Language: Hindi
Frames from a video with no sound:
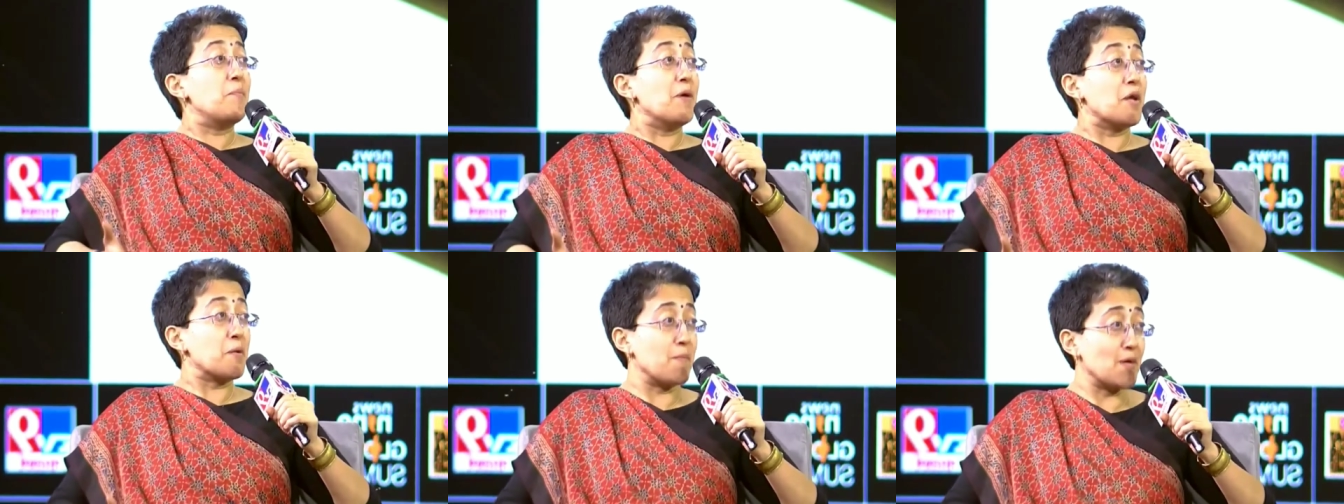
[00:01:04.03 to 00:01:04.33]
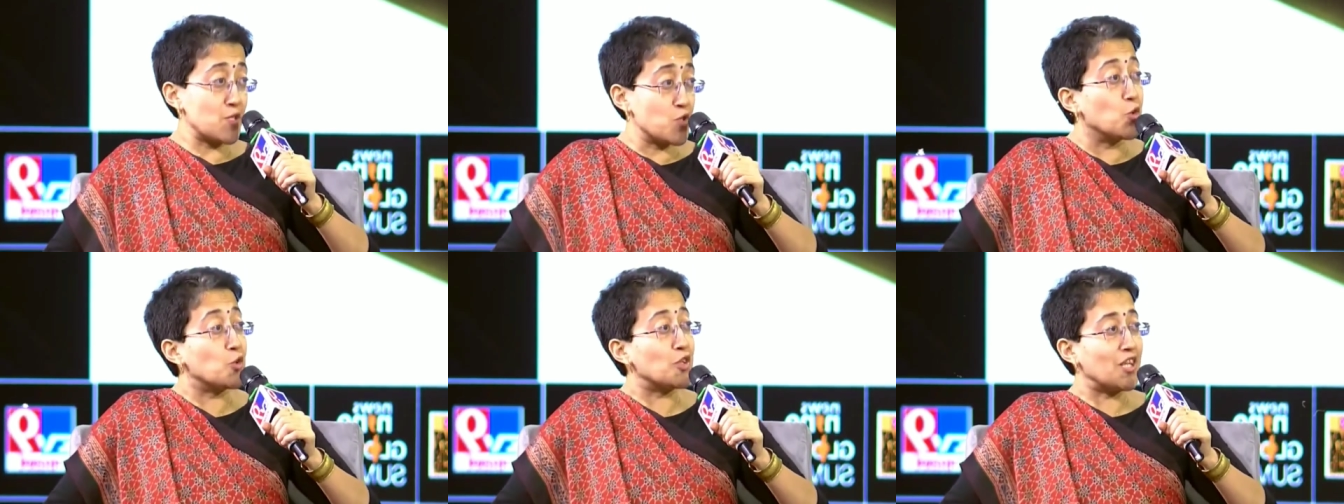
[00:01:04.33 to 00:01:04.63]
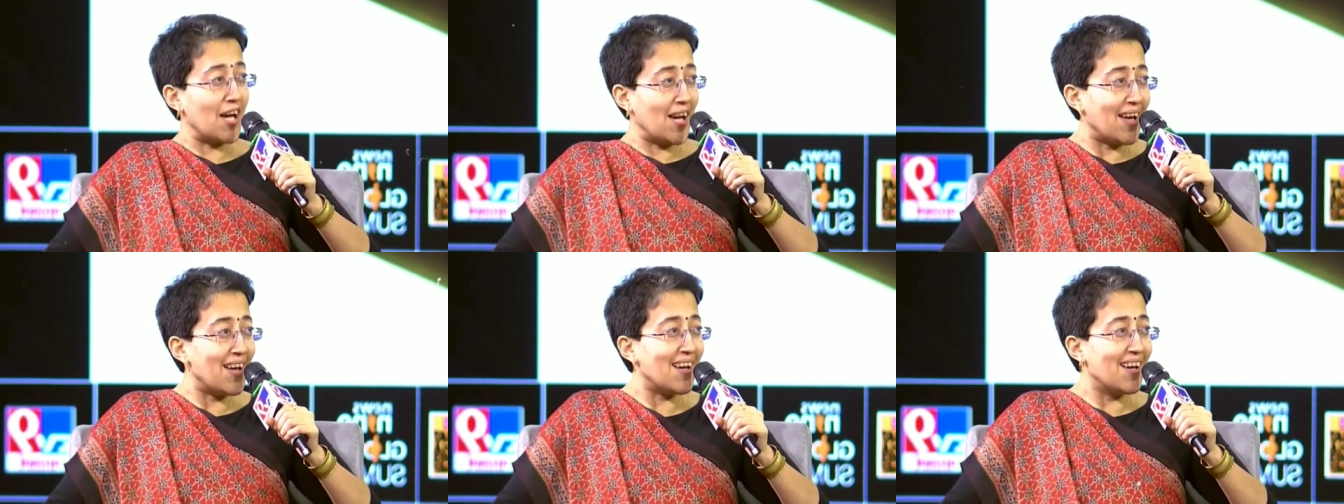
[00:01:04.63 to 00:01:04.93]
पर्पस होता
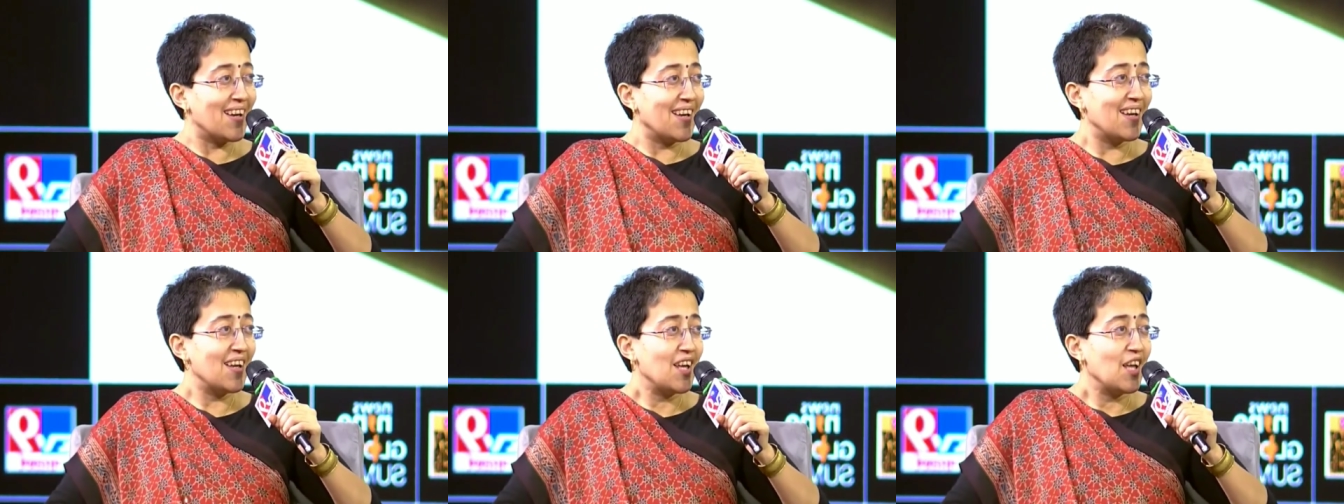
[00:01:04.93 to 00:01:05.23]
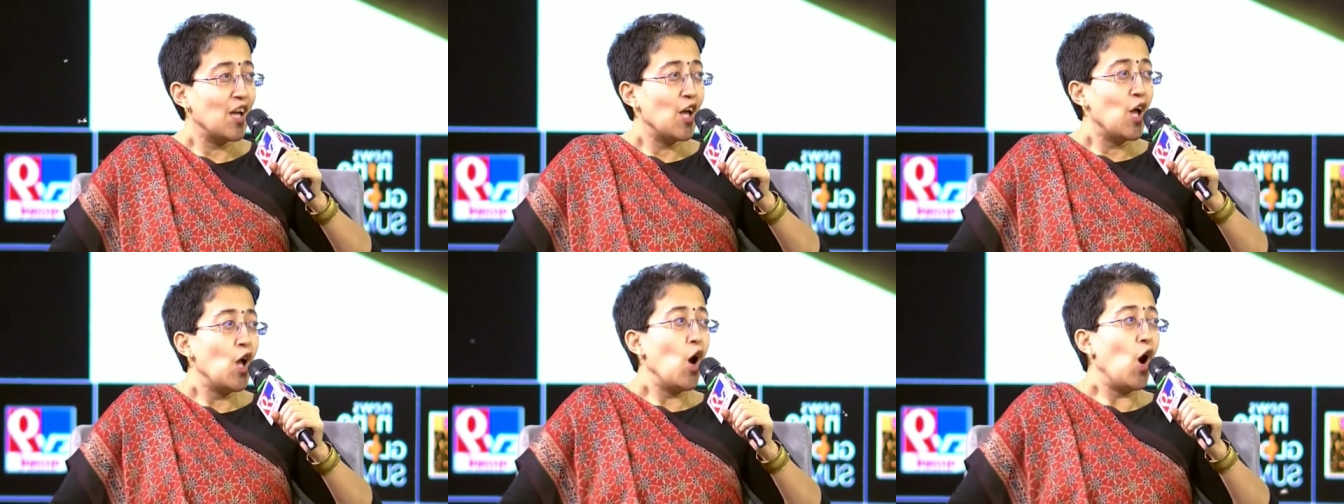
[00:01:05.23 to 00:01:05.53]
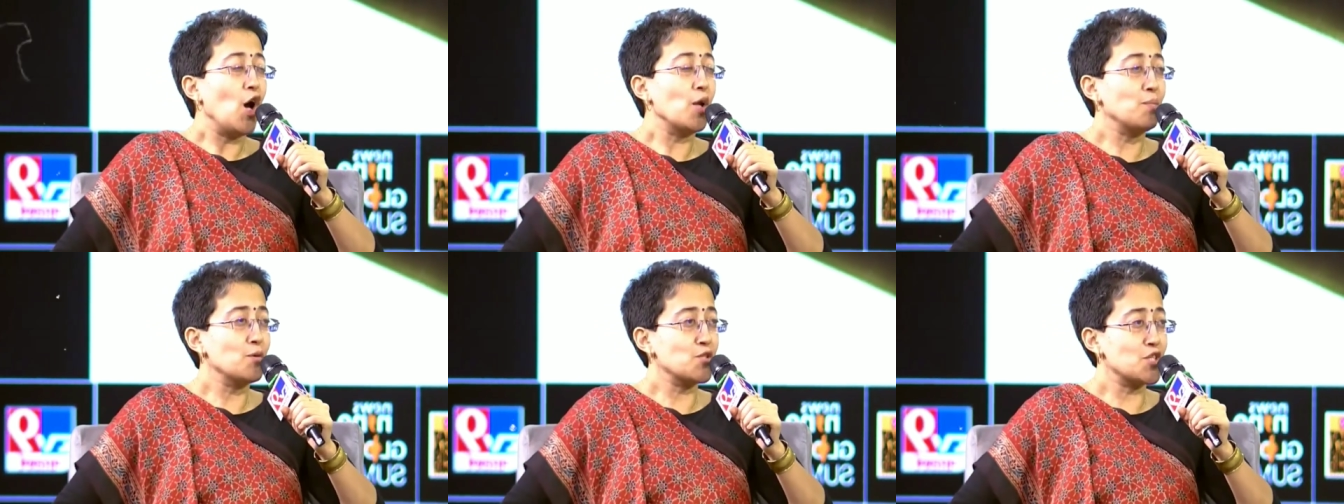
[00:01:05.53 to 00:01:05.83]
है
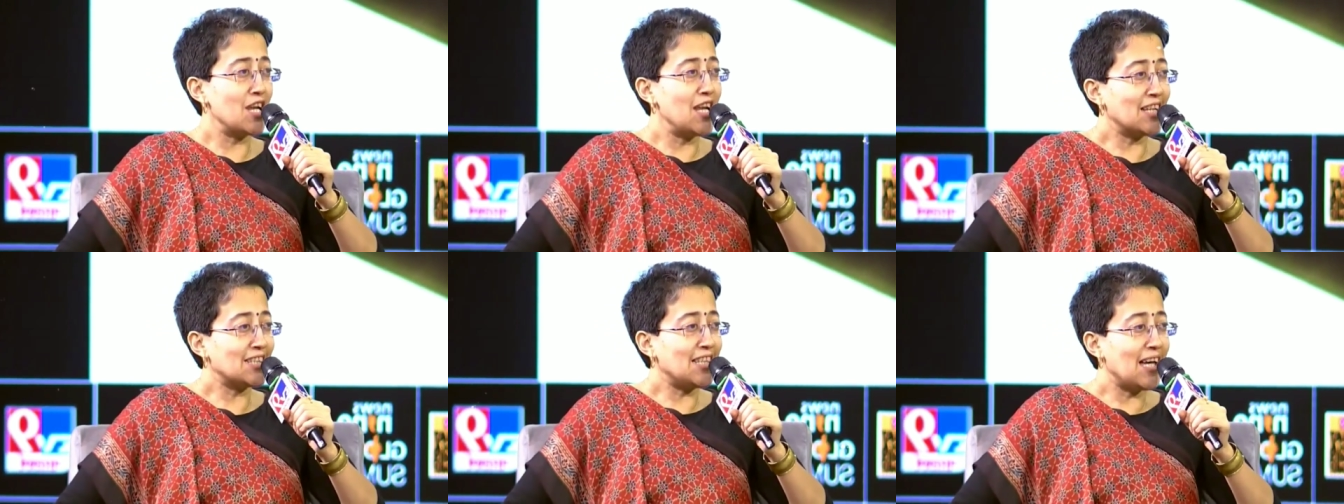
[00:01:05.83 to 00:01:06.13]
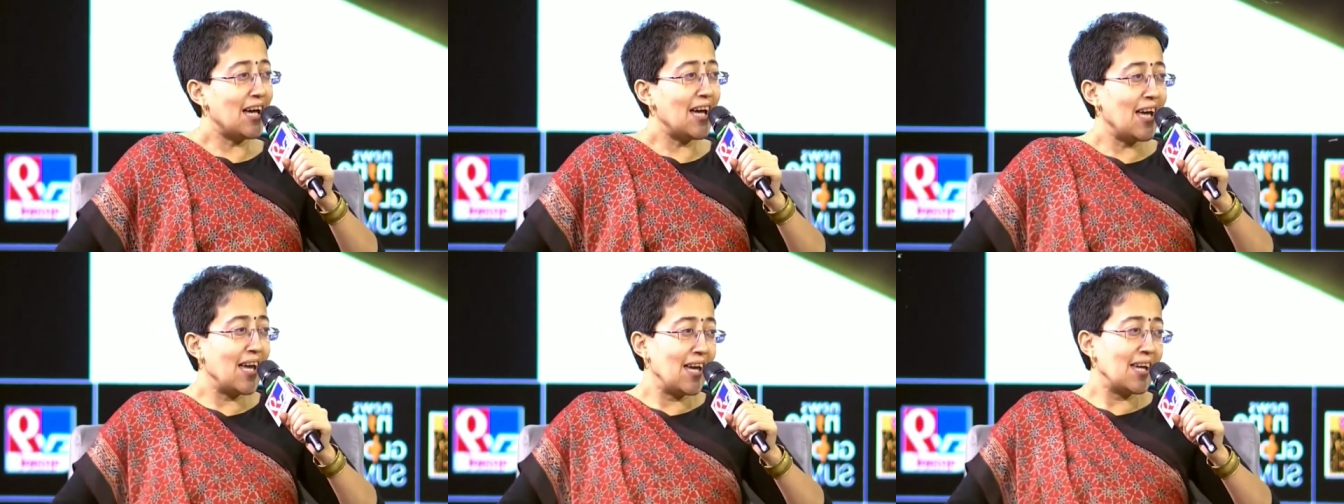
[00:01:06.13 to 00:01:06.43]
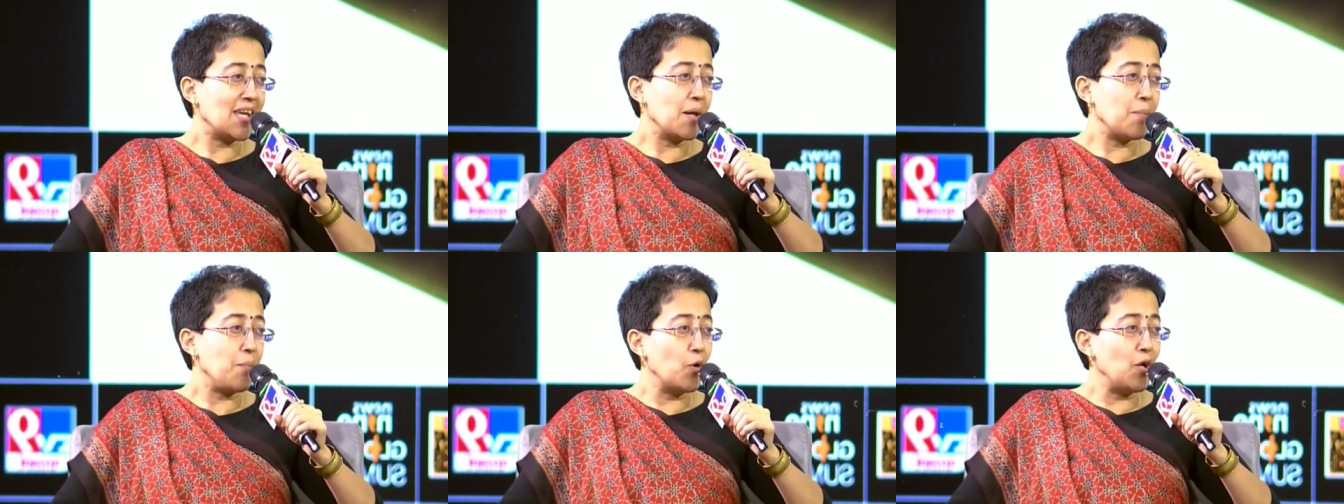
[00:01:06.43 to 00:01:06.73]
और मुझे लगता है
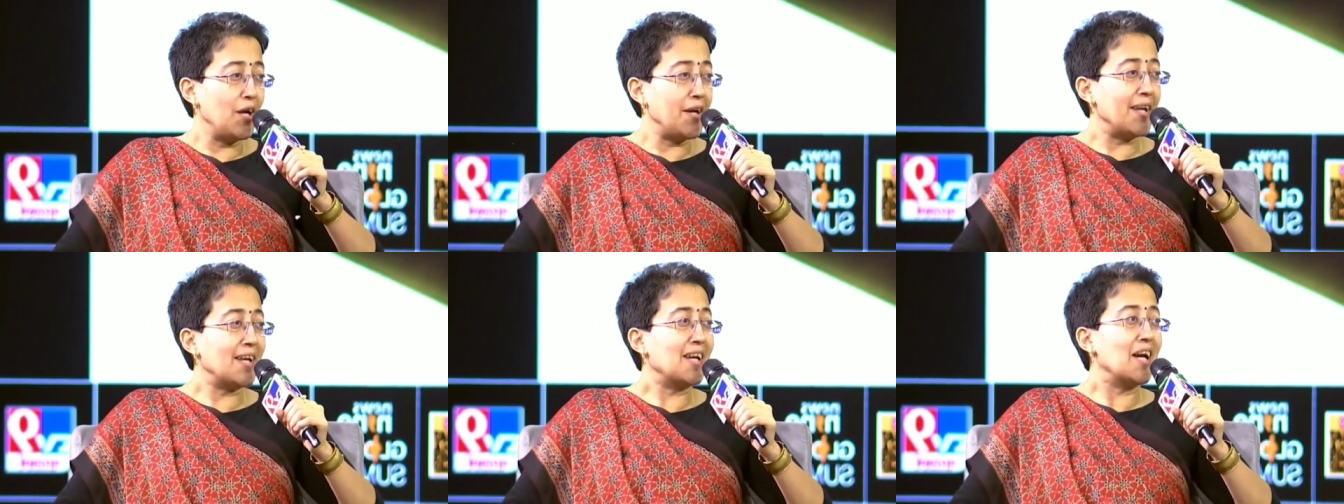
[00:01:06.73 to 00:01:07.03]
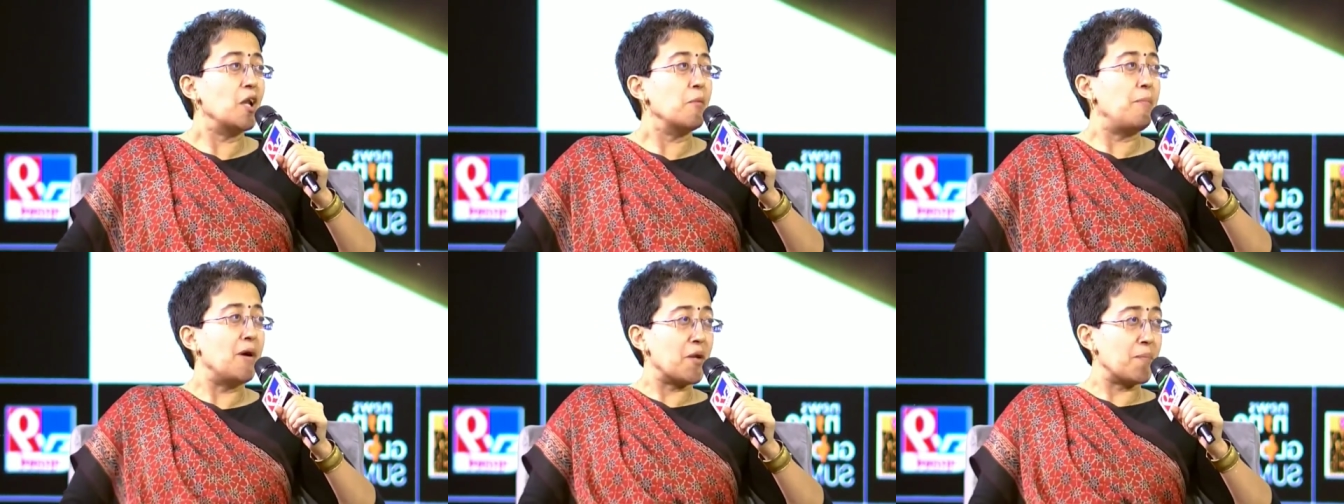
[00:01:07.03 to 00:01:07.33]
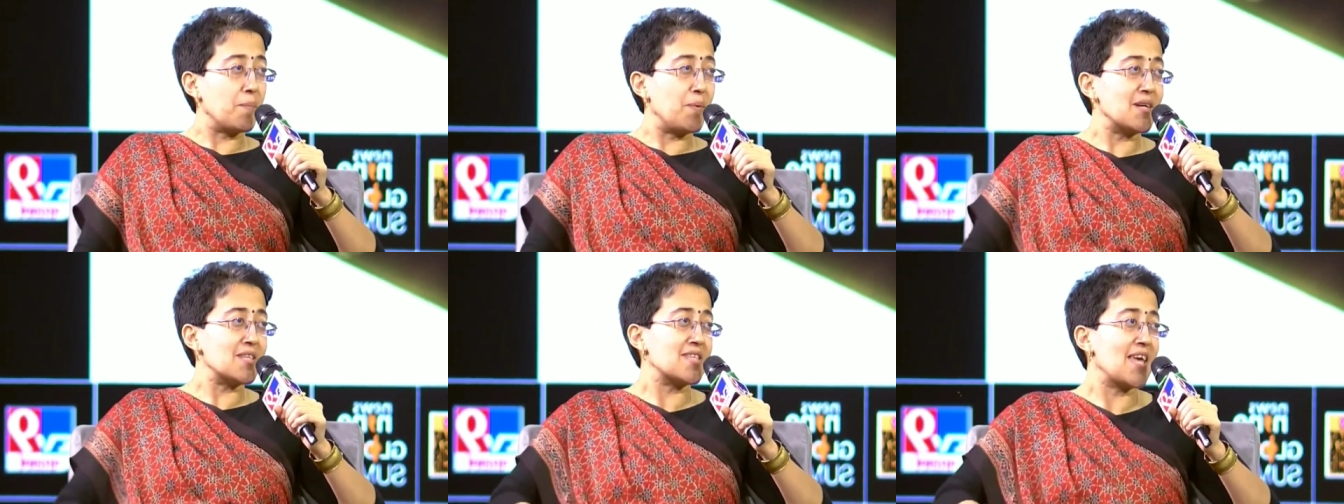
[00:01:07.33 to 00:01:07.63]
कि पॉलिटिकल
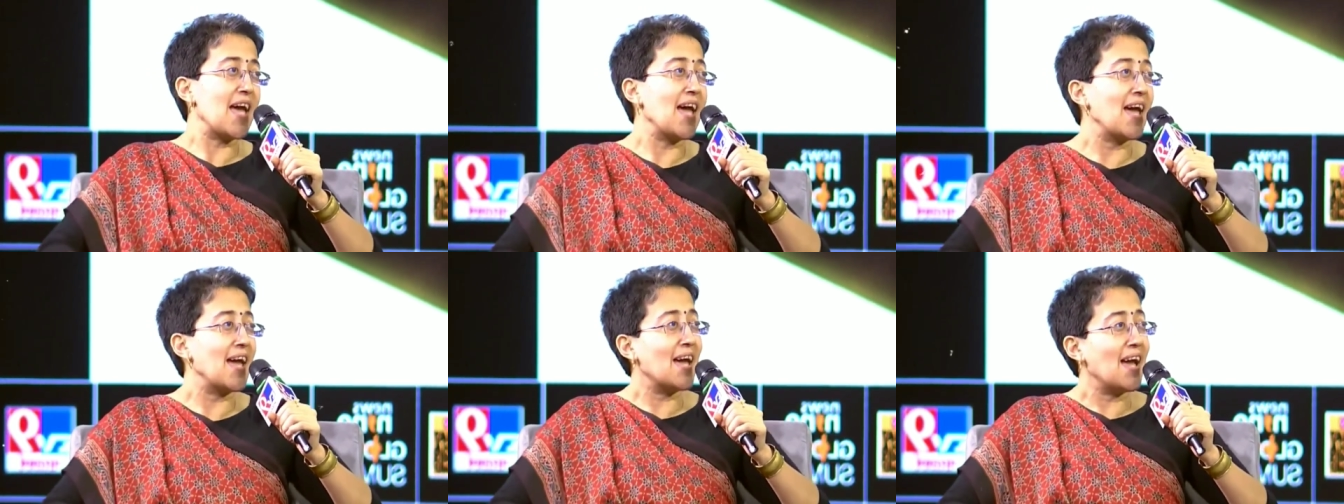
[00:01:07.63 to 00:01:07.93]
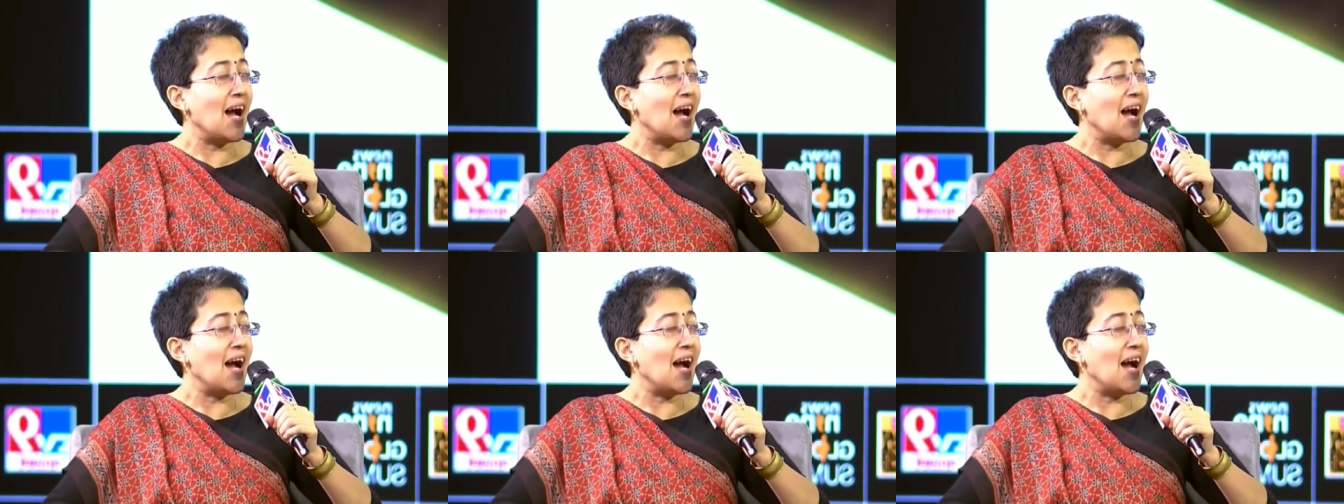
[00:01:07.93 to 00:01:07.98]
पर्पस है